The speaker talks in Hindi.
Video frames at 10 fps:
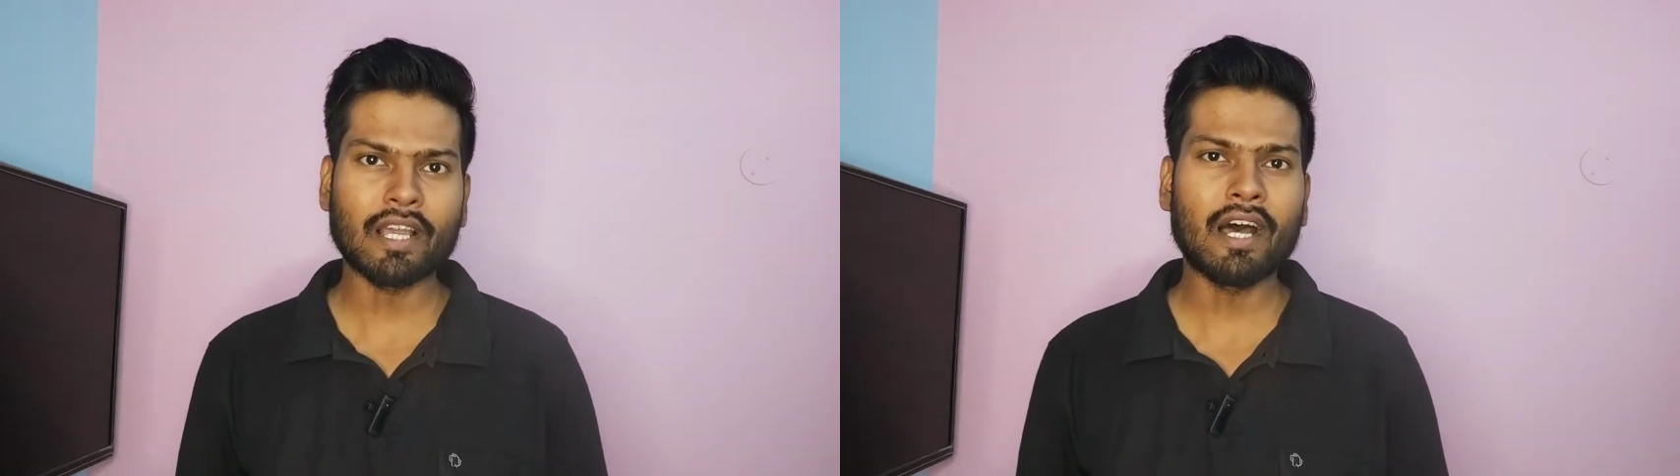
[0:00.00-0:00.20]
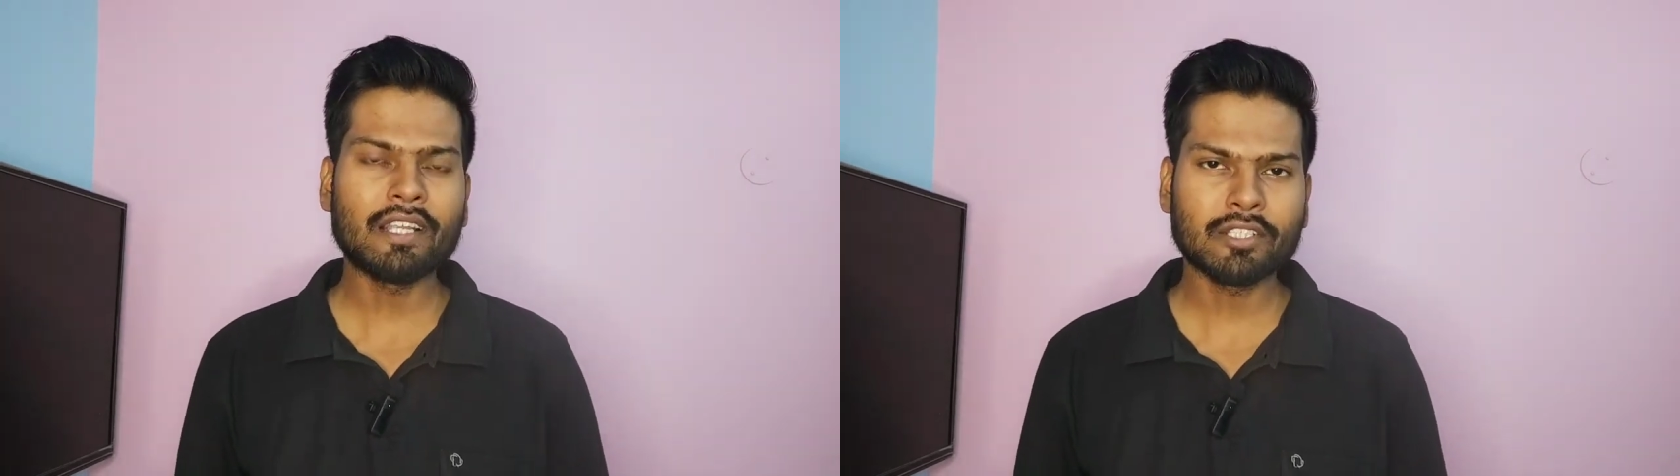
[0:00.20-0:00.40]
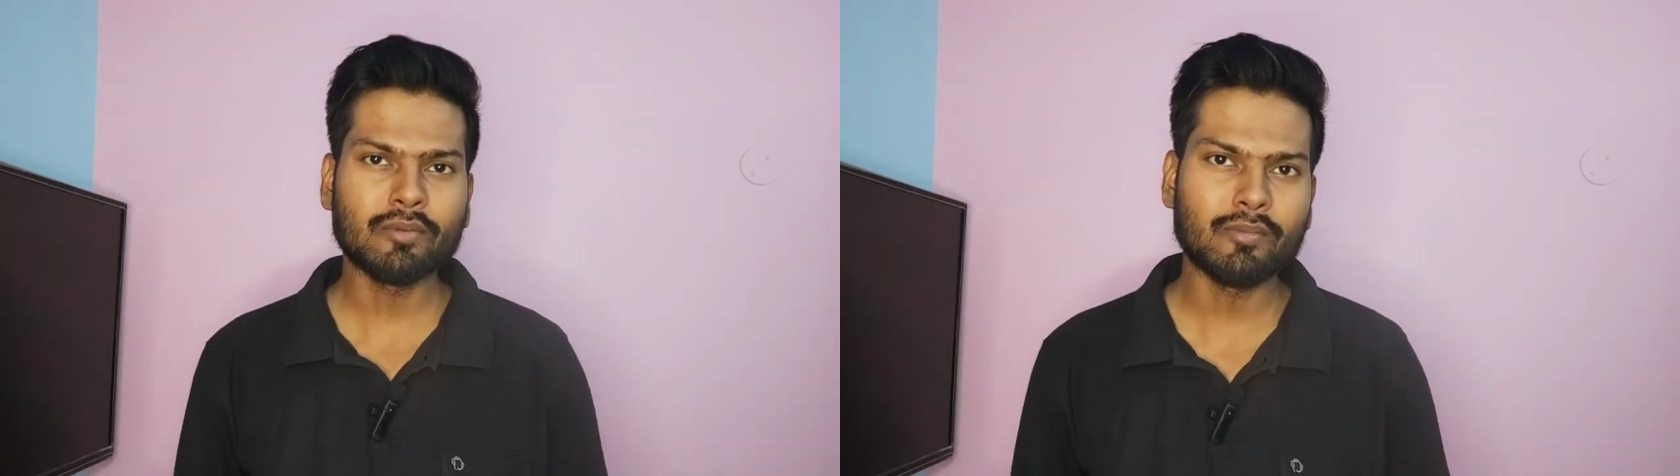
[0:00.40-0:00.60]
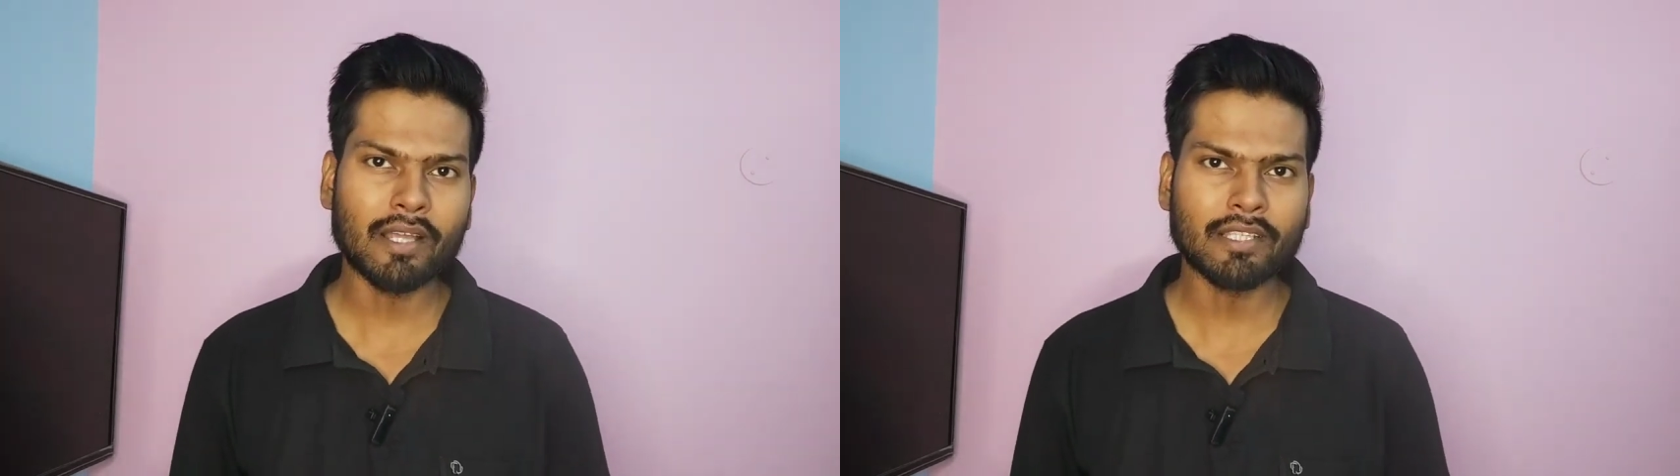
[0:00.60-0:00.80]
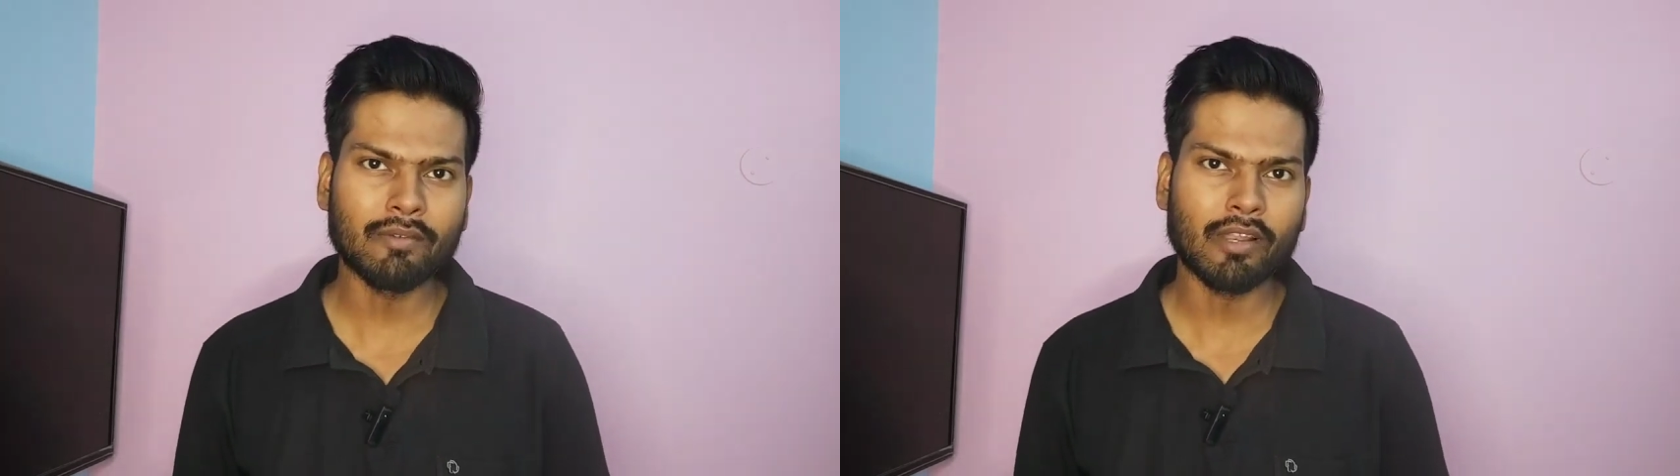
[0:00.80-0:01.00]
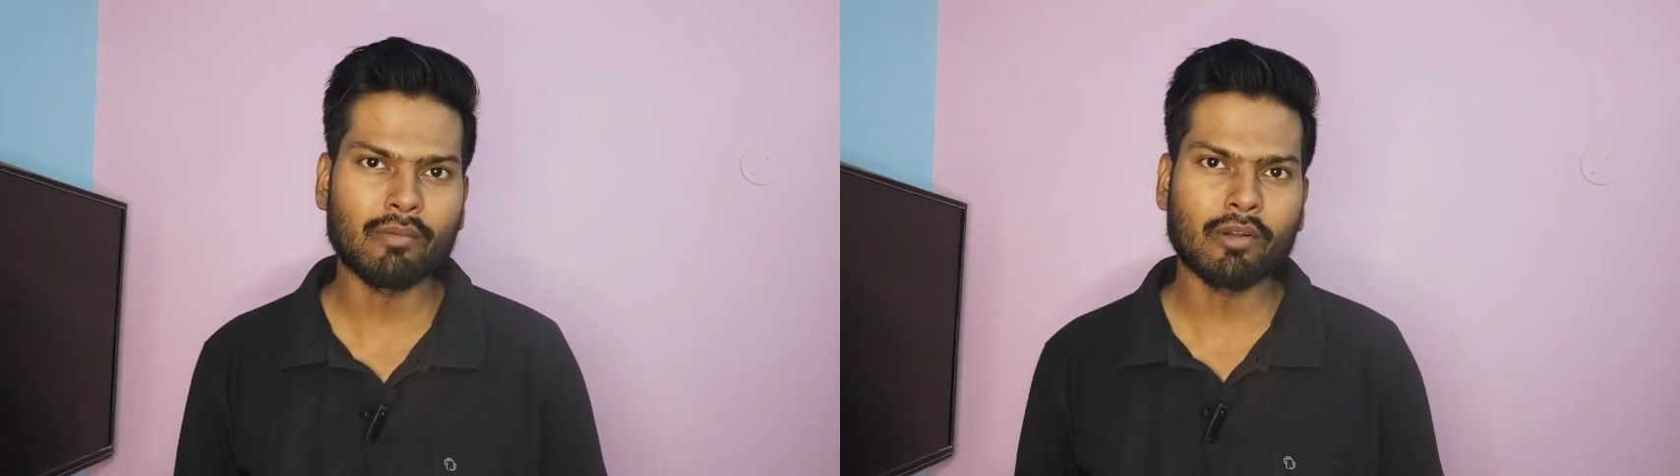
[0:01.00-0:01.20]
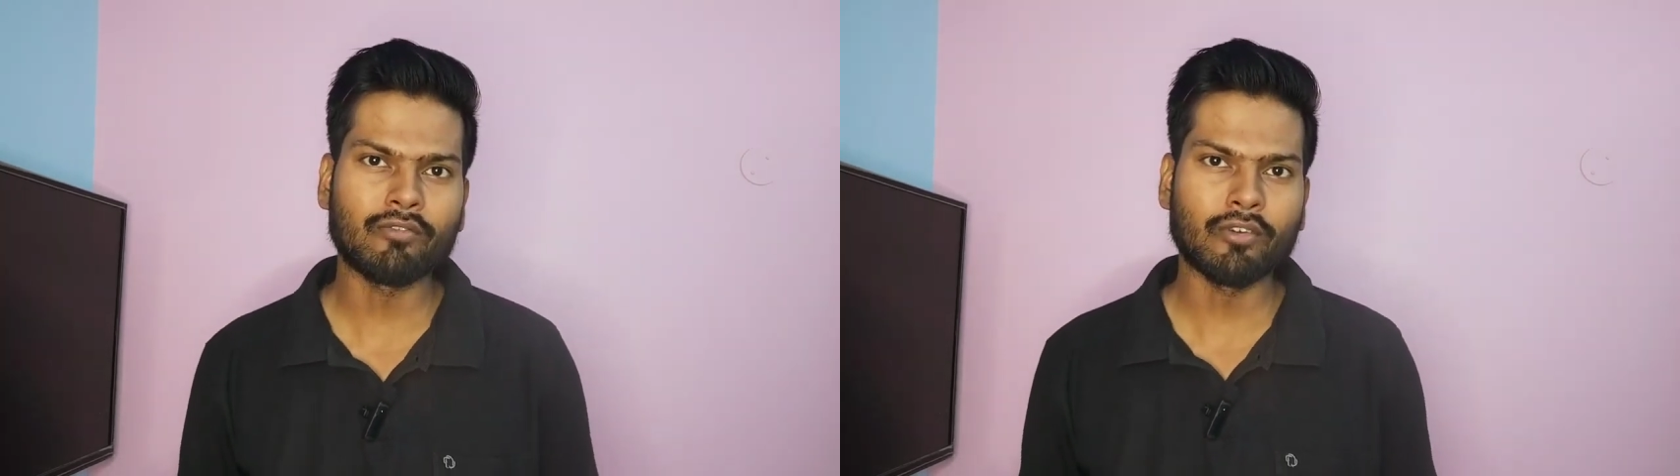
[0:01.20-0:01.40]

आज के समय बात करने वाला आपका